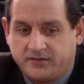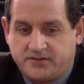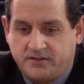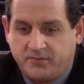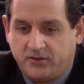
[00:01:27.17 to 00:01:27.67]

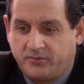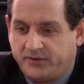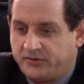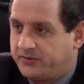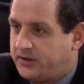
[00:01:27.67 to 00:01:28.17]
Sí, me
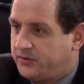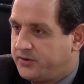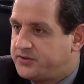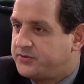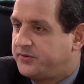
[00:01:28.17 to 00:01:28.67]
comentó algo
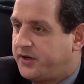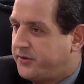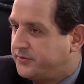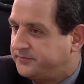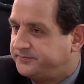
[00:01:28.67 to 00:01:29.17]
de eso,
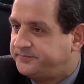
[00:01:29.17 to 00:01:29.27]
creo.